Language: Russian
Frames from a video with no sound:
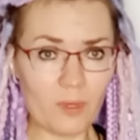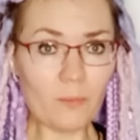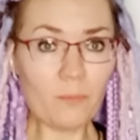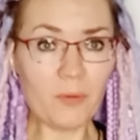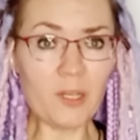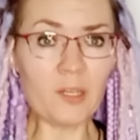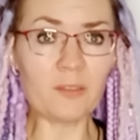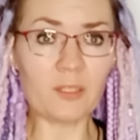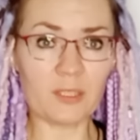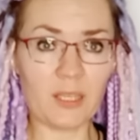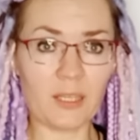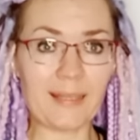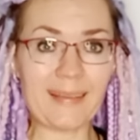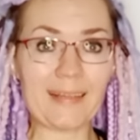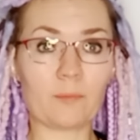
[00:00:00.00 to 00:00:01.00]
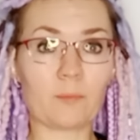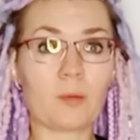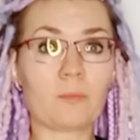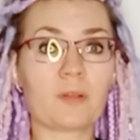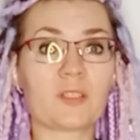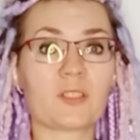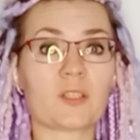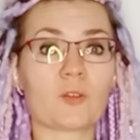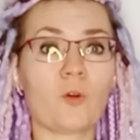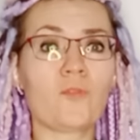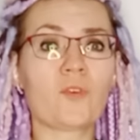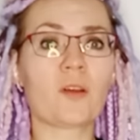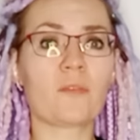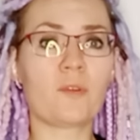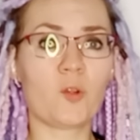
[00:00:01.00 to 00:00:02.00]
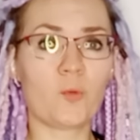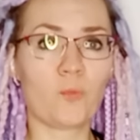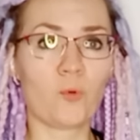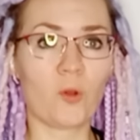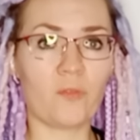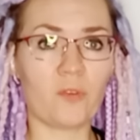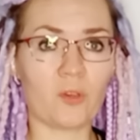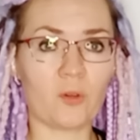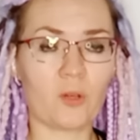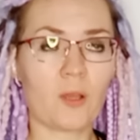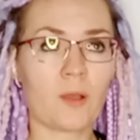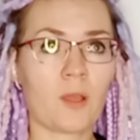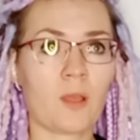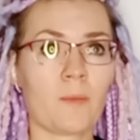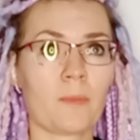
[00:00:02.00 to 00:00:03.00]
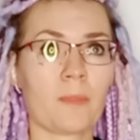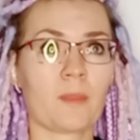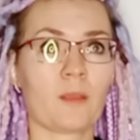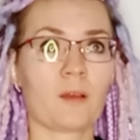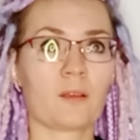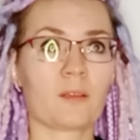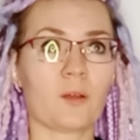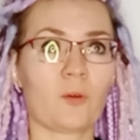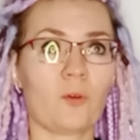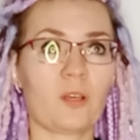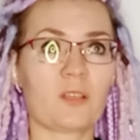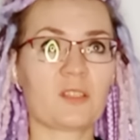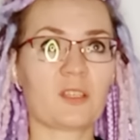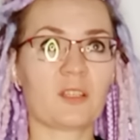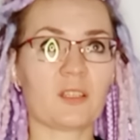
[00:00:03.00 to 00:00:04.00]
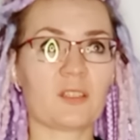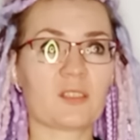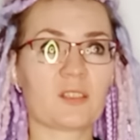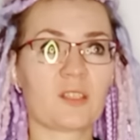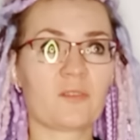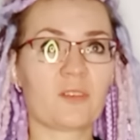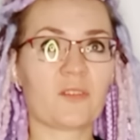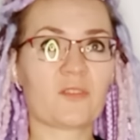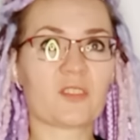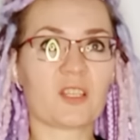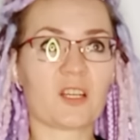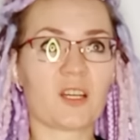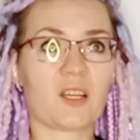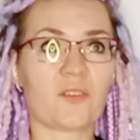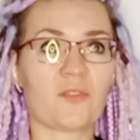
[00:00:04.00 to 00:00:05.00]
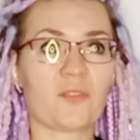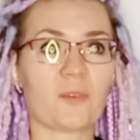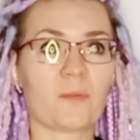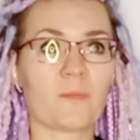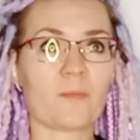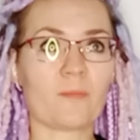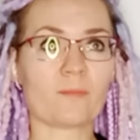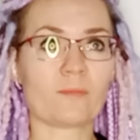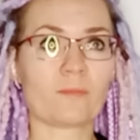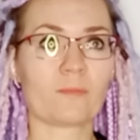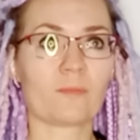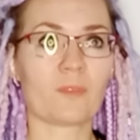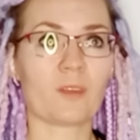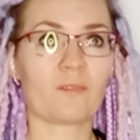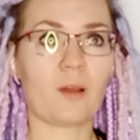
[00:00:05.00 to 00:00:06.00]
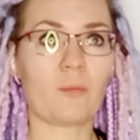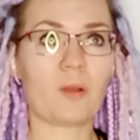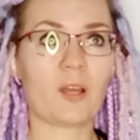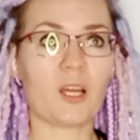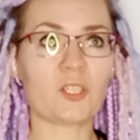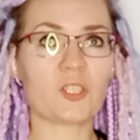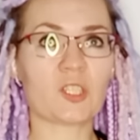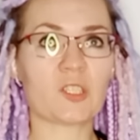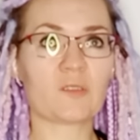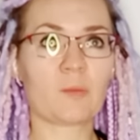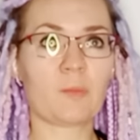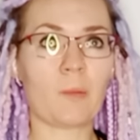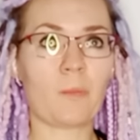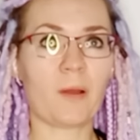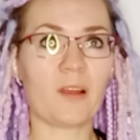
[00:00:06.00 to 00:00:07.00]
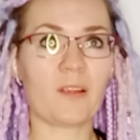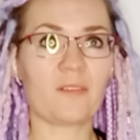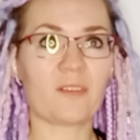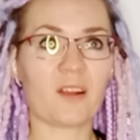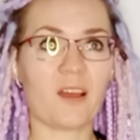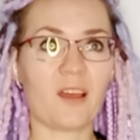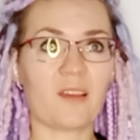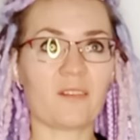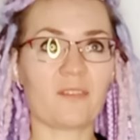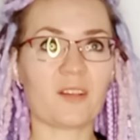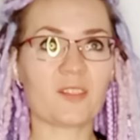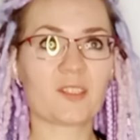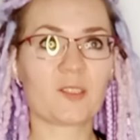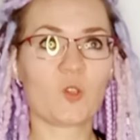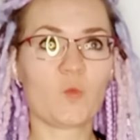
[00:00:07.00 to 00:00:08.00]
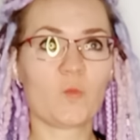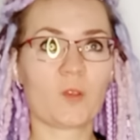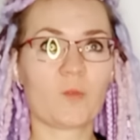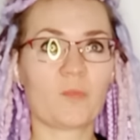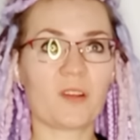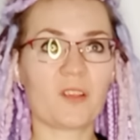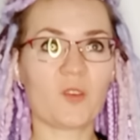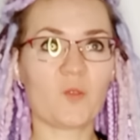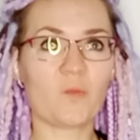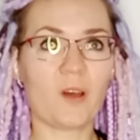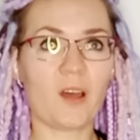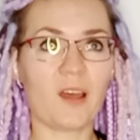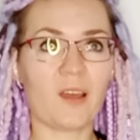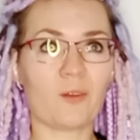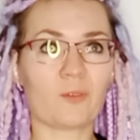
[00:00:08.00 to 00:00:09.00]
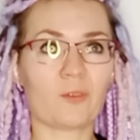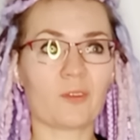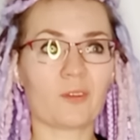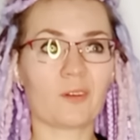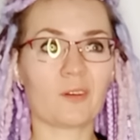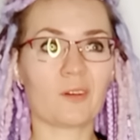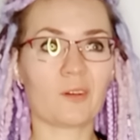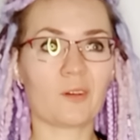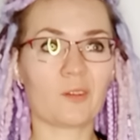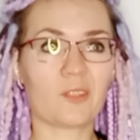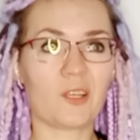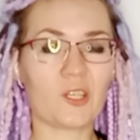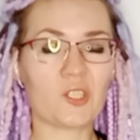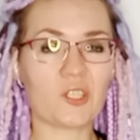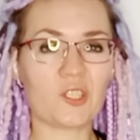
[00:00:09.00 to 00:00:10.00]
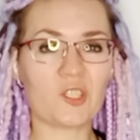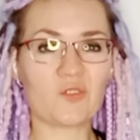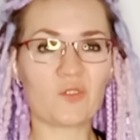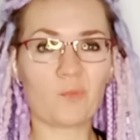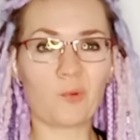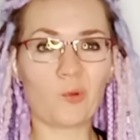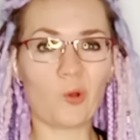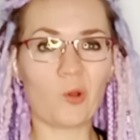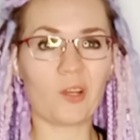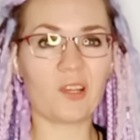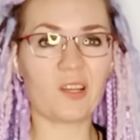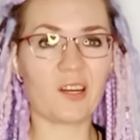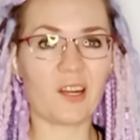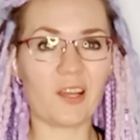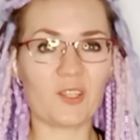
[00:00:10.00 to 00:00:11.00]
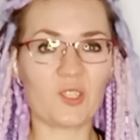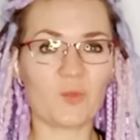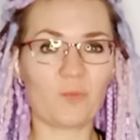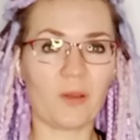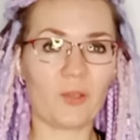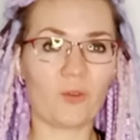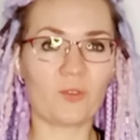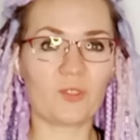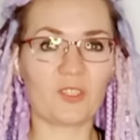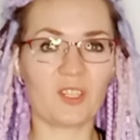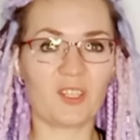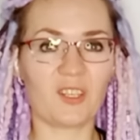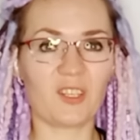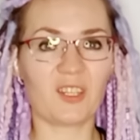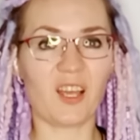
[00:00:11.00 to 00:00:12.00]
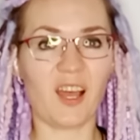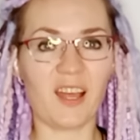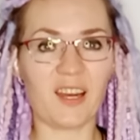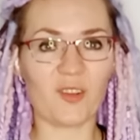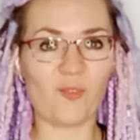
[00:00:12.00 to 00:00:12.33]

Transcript: первых таких, бомбардировка любовью, такой окситоциновый взрыв. Вам кажется, вы попали в рай, вас любят, принимают. Э, даже если вы плохо играете, поете на гитаре,